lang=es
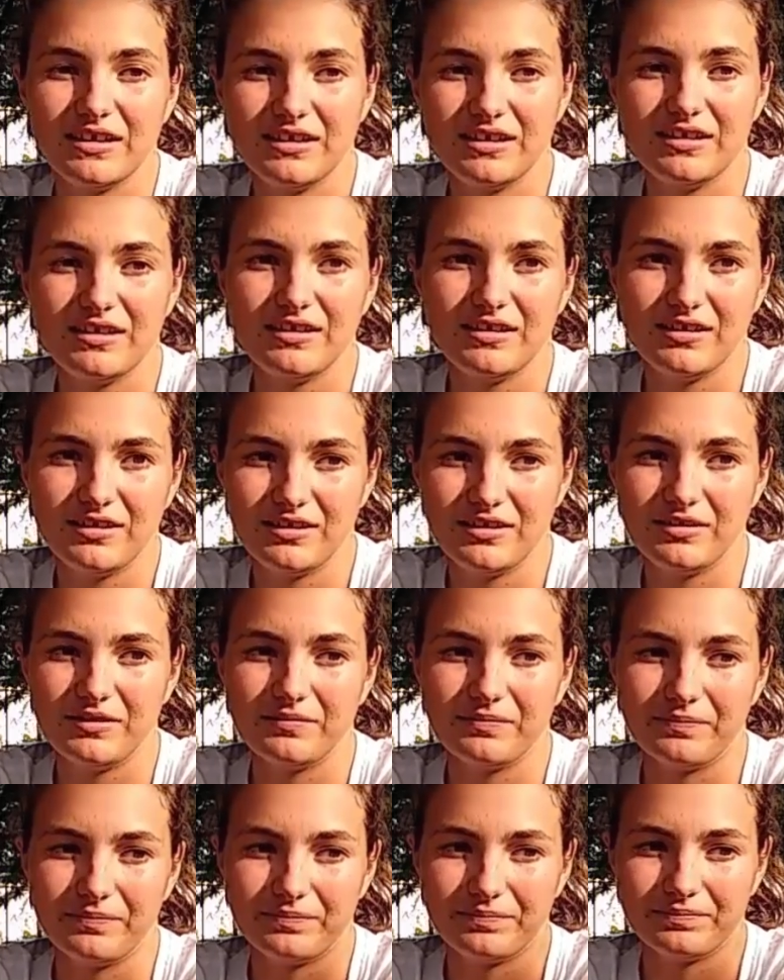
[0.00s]

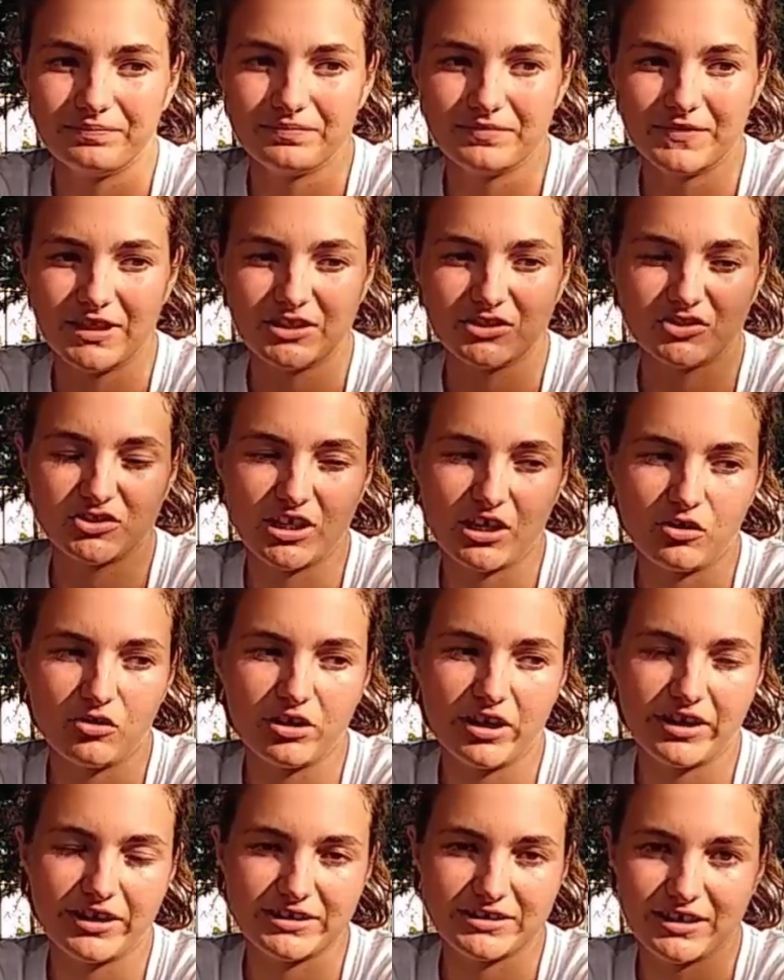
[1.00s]
Y mm, eso es algo
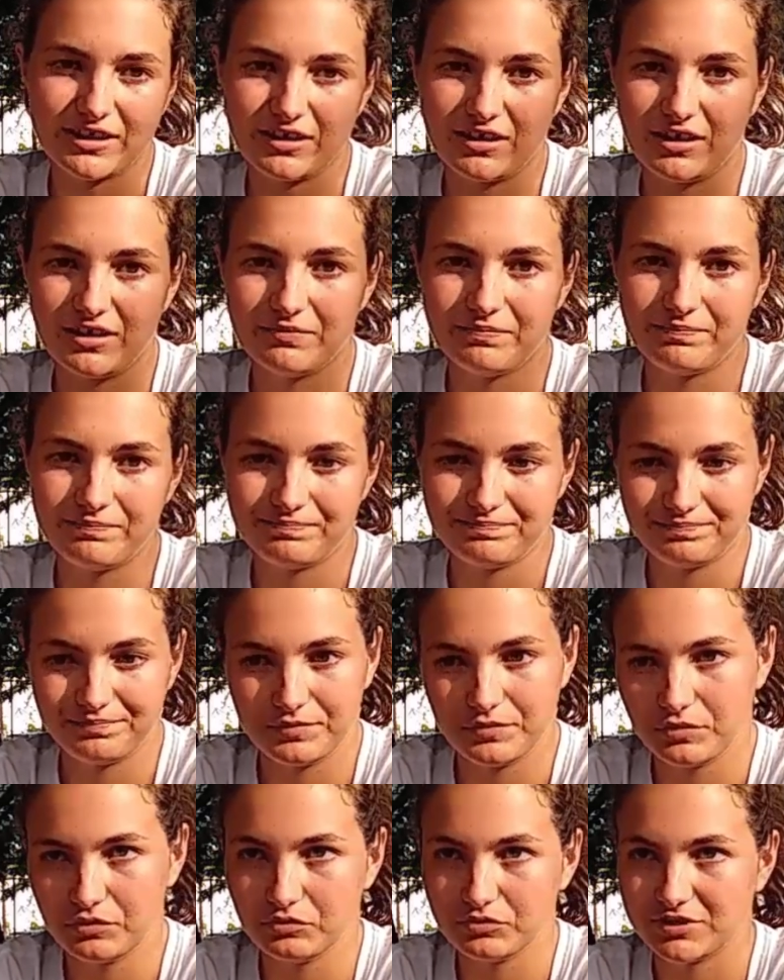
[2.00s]
que hay que seguir
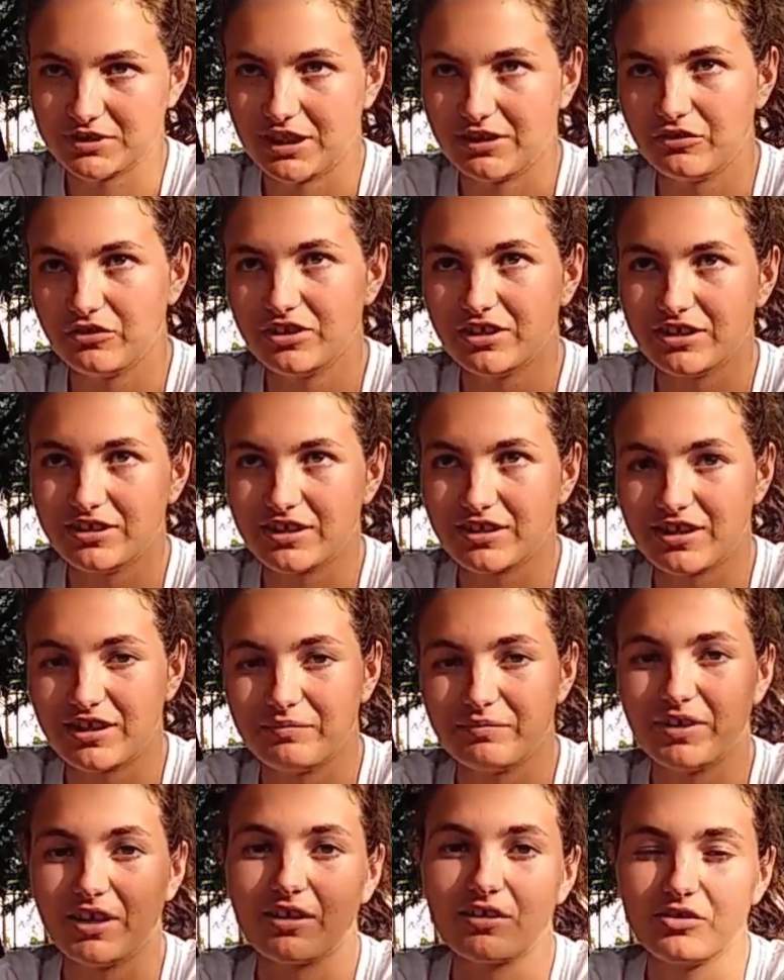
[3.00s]
luchando e intentar
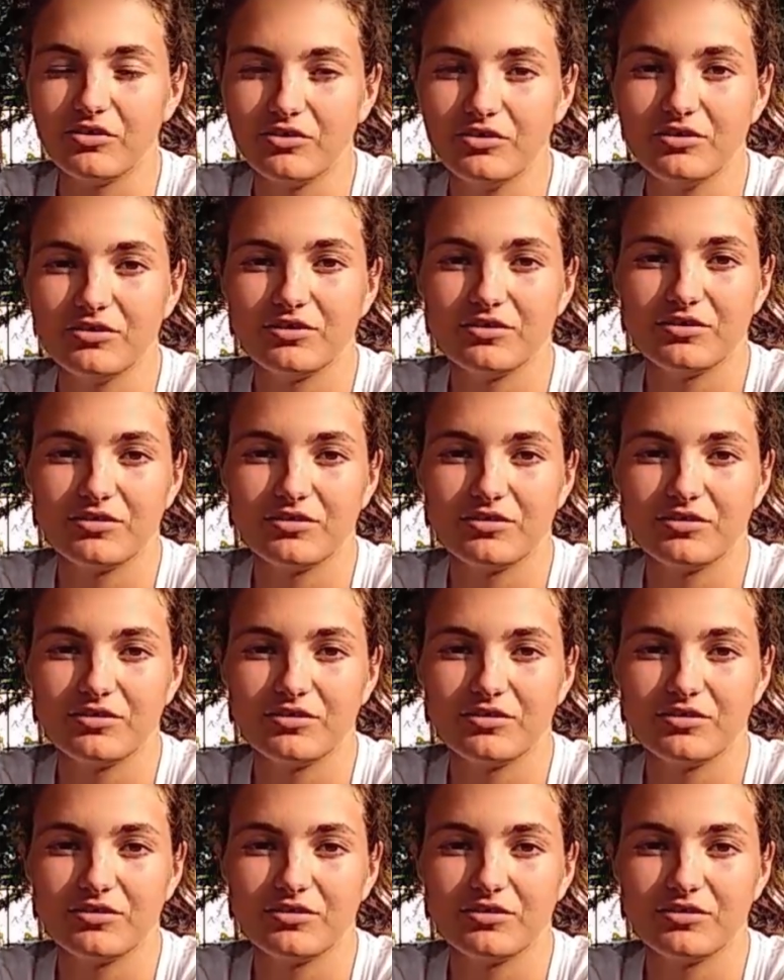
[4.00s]
cambiarlo.